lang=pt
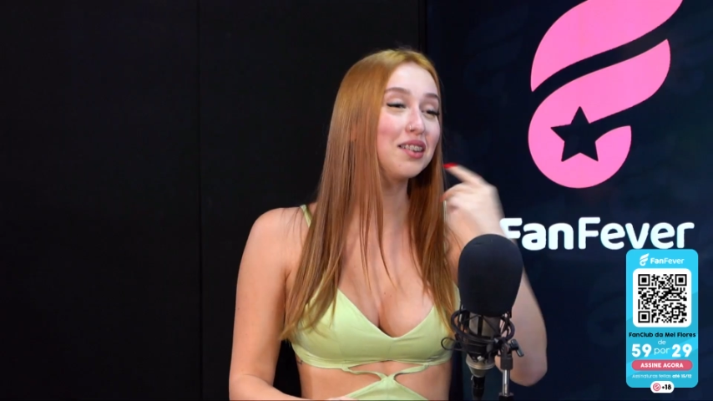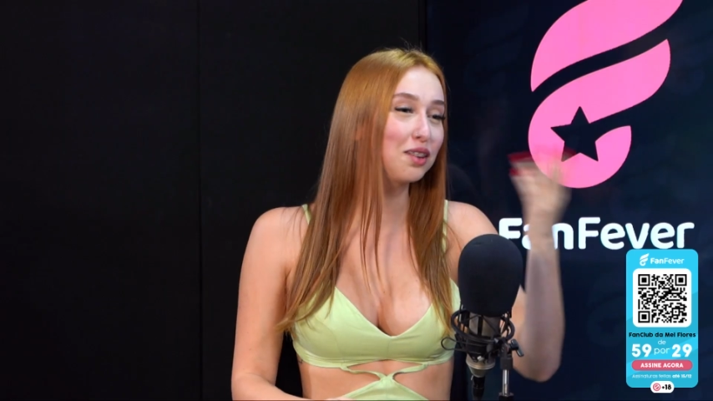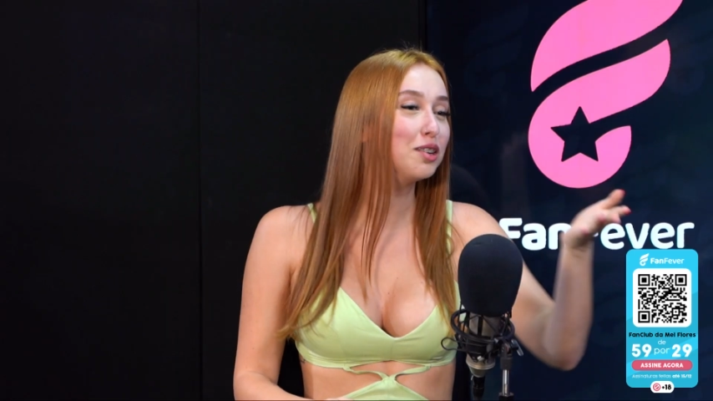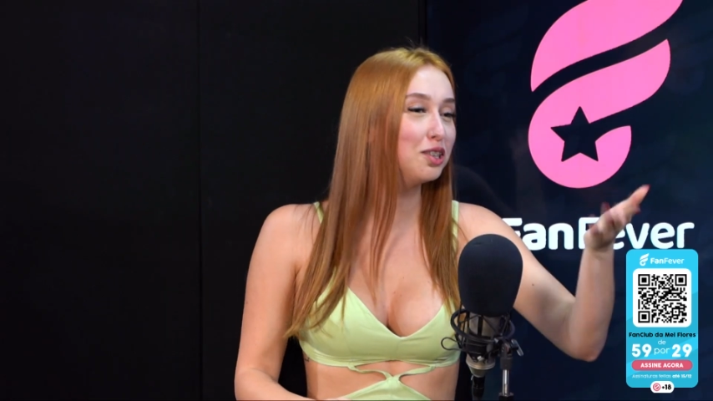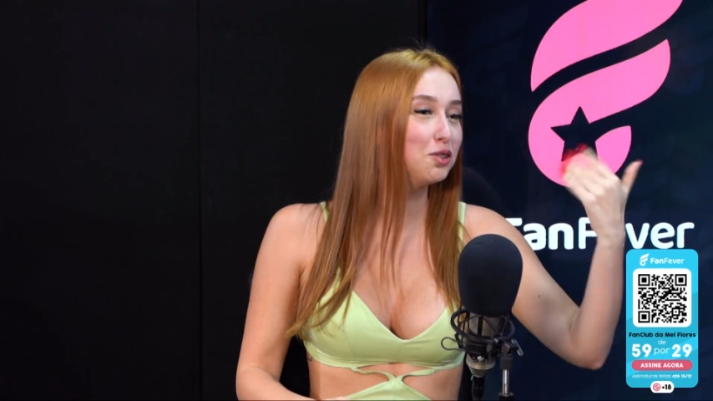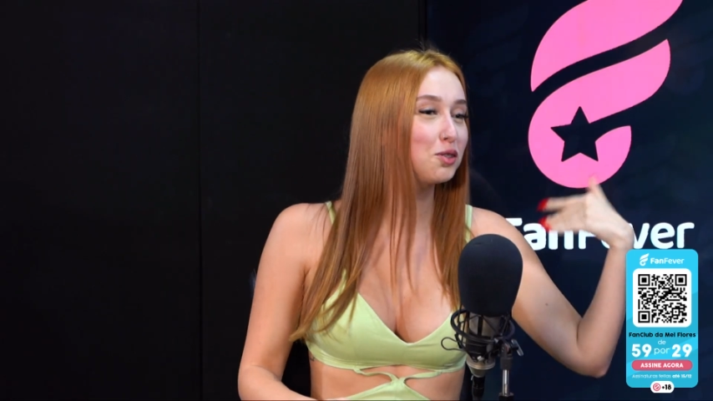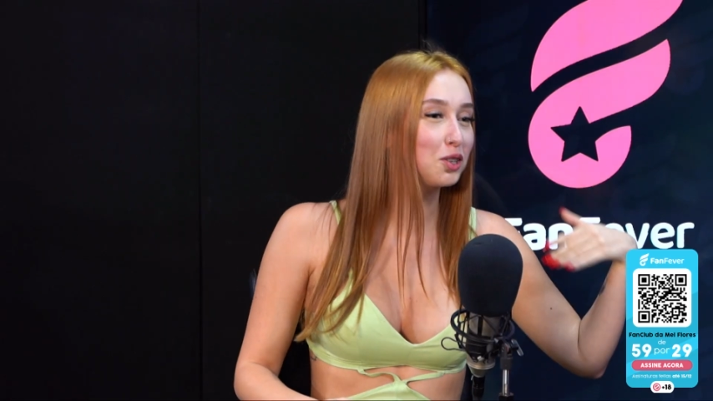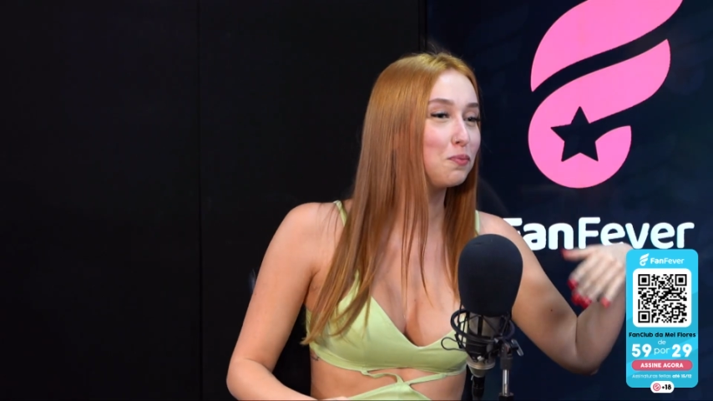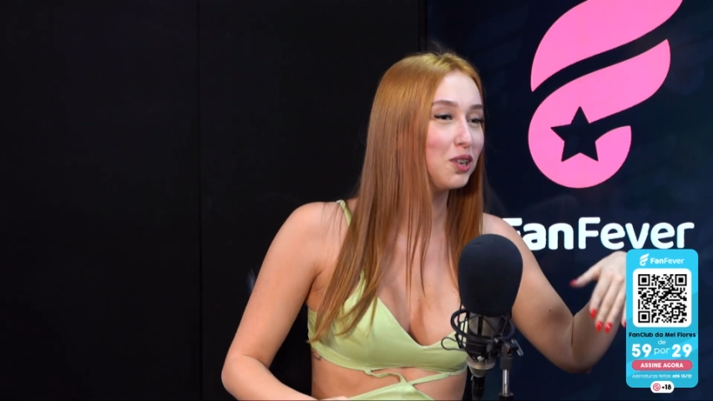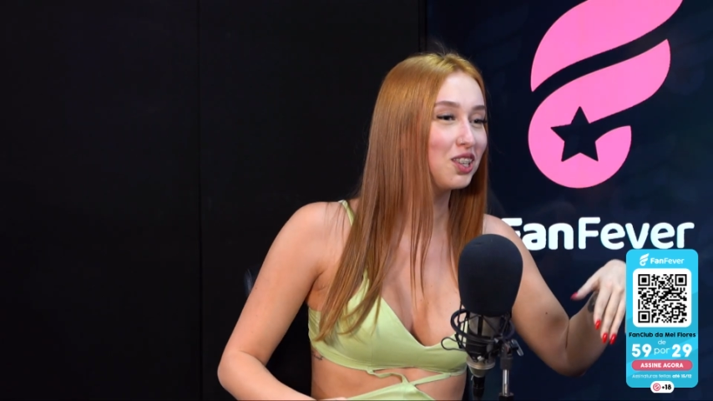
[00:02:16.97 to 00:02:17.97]
então assisti os
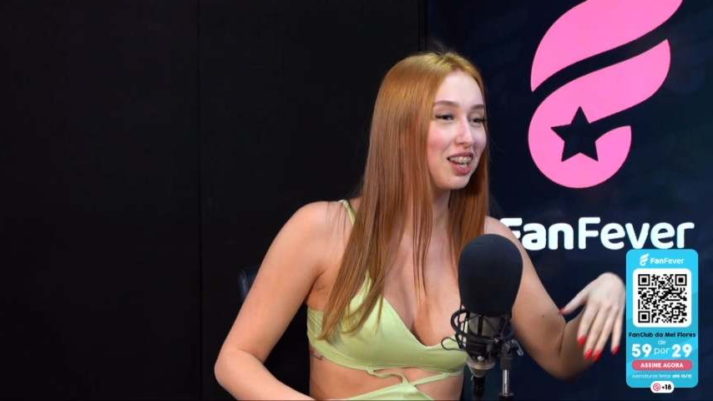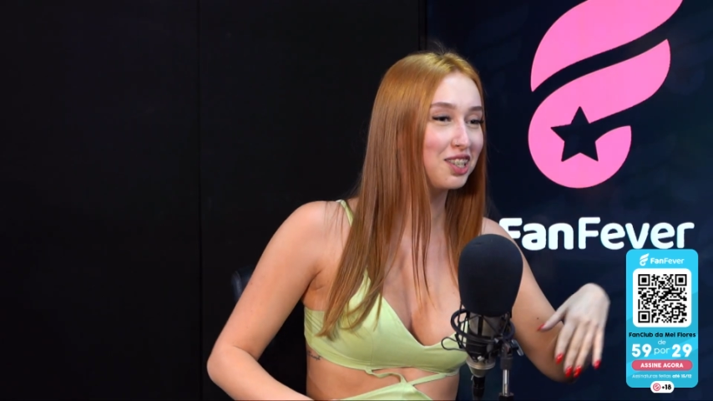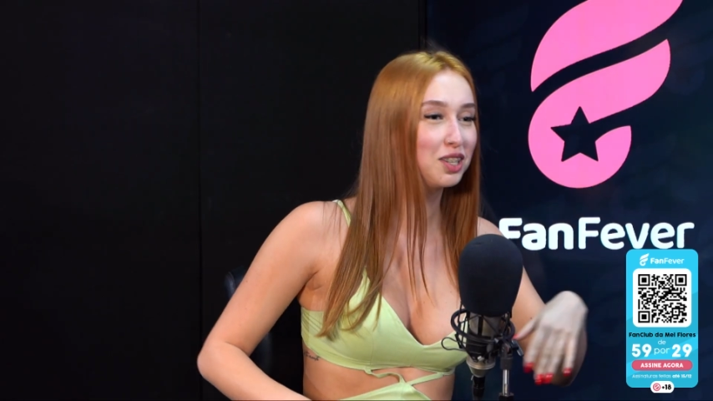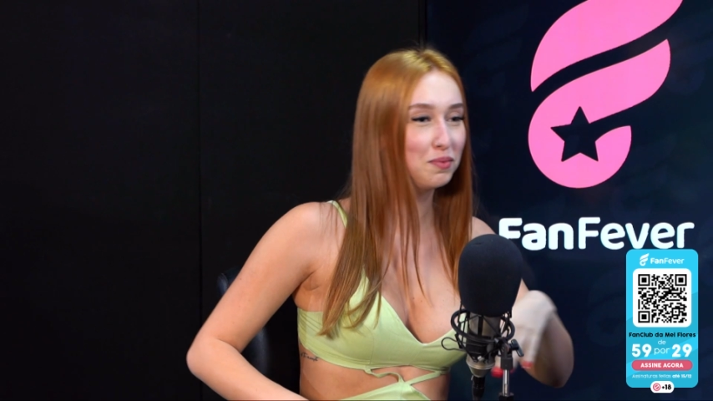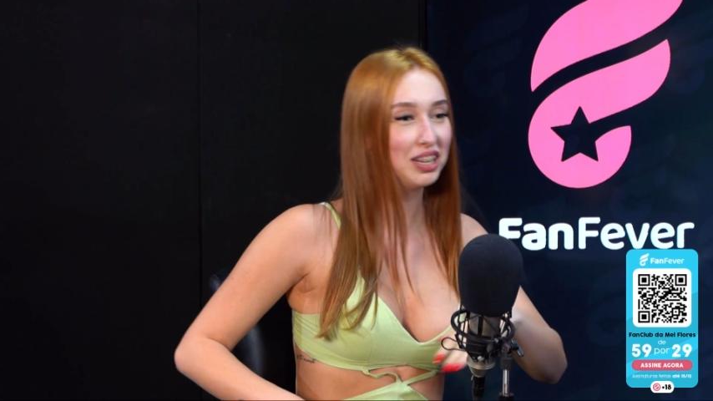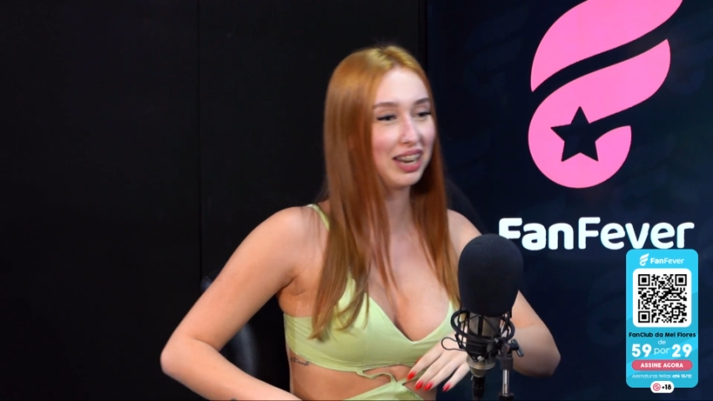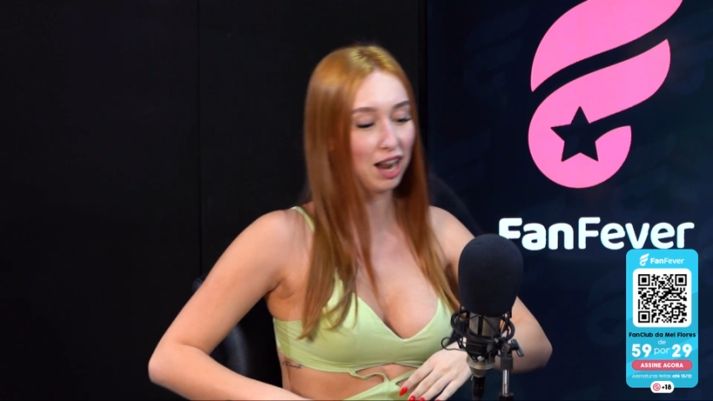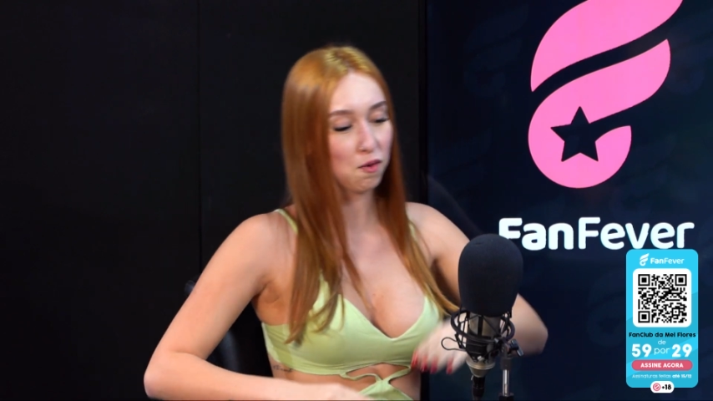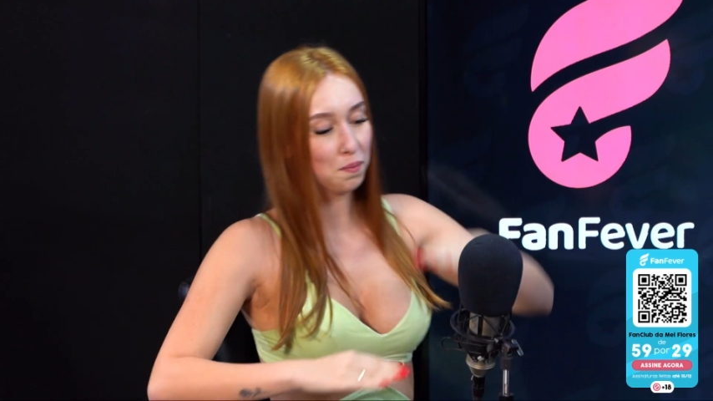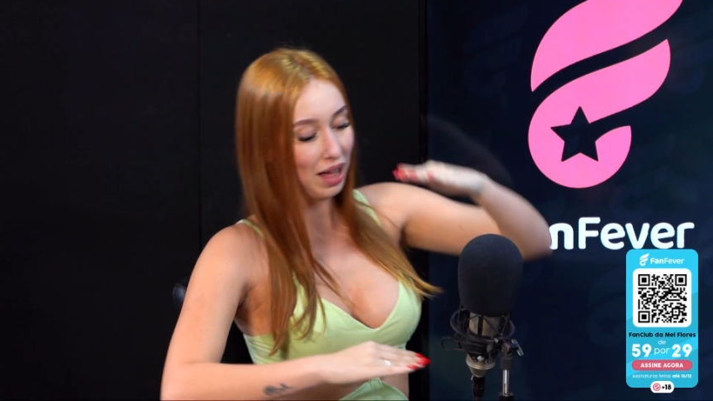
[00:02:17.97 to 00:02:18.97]
outros podcasts das meninas, né?
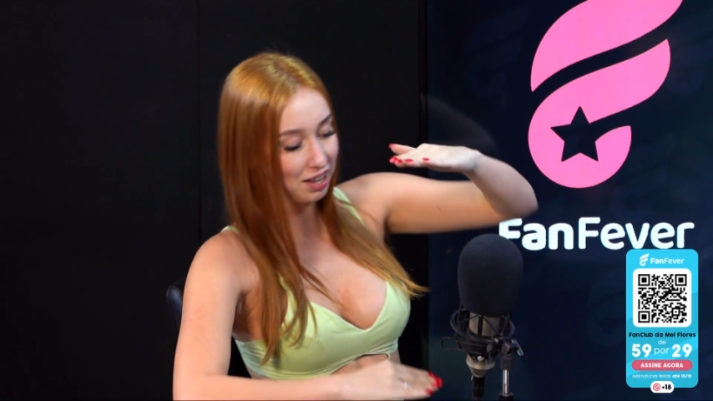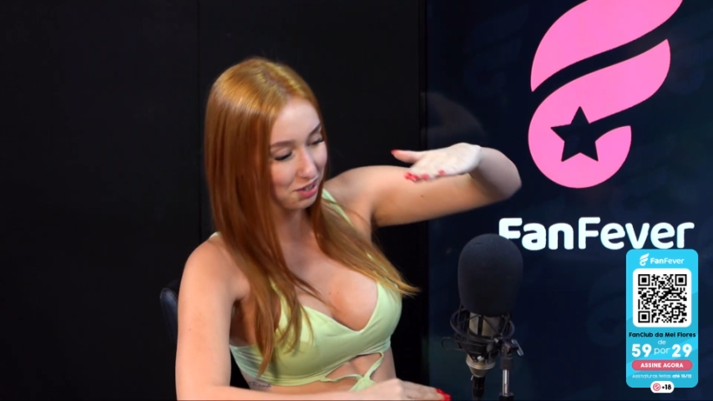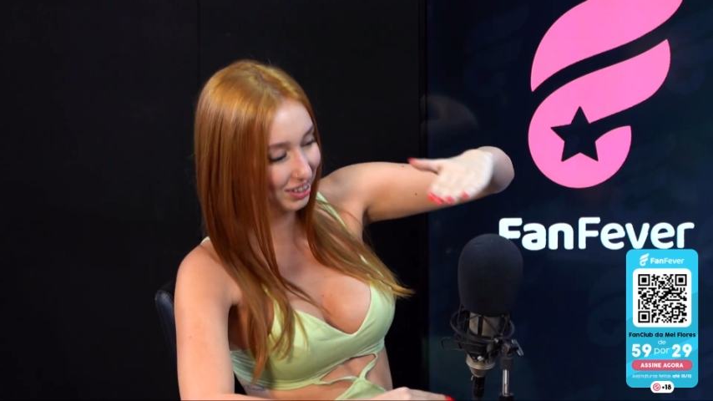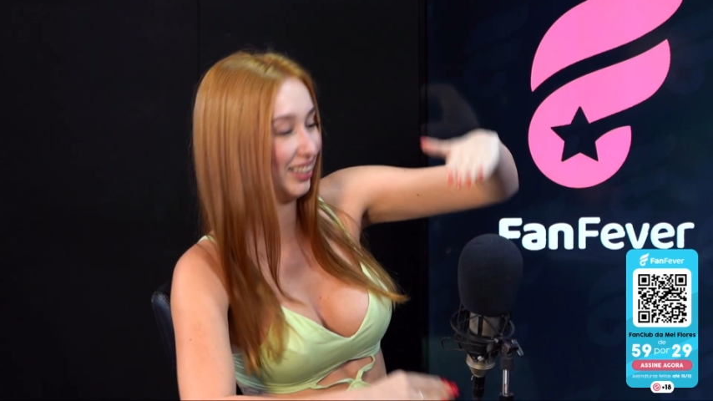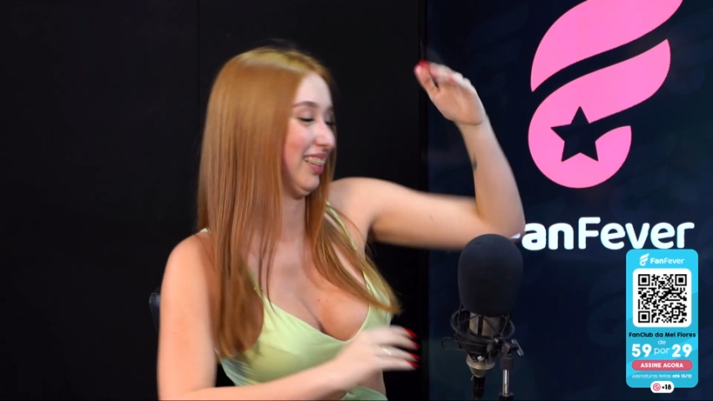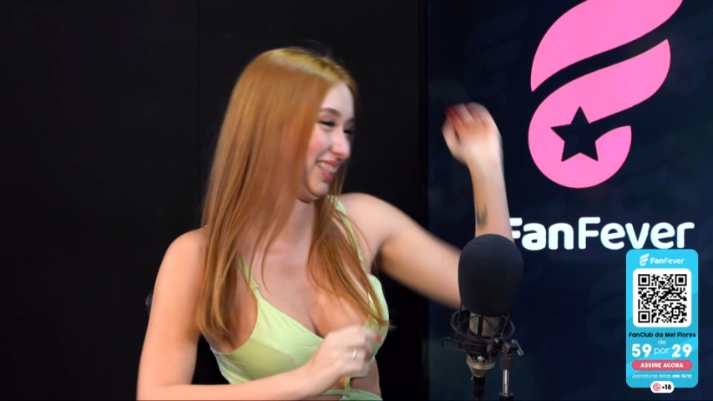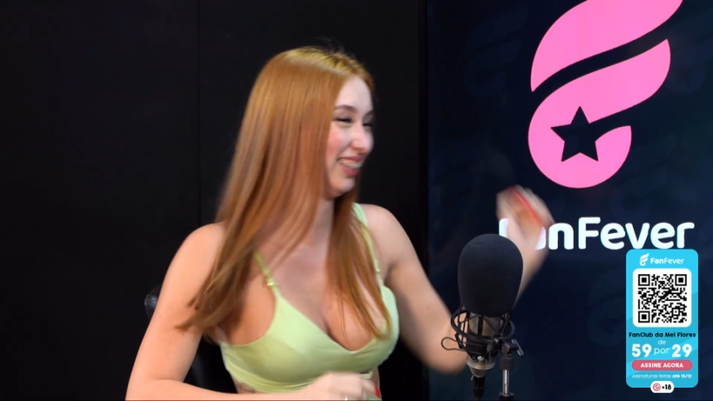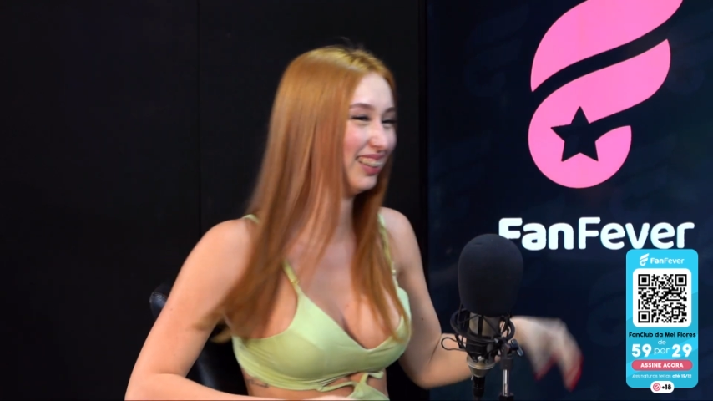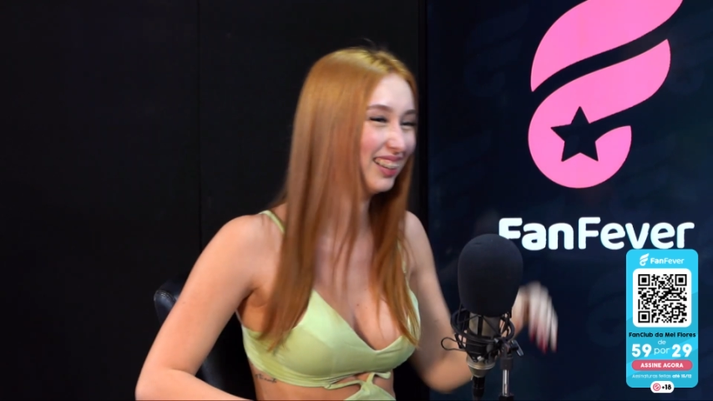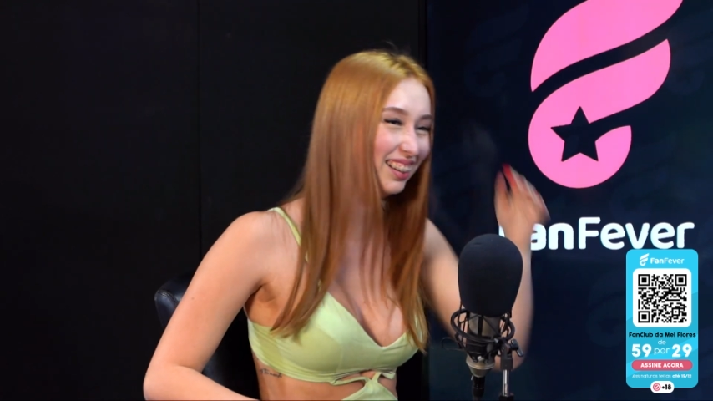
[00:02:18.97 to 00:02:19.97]
O médio, menino. É,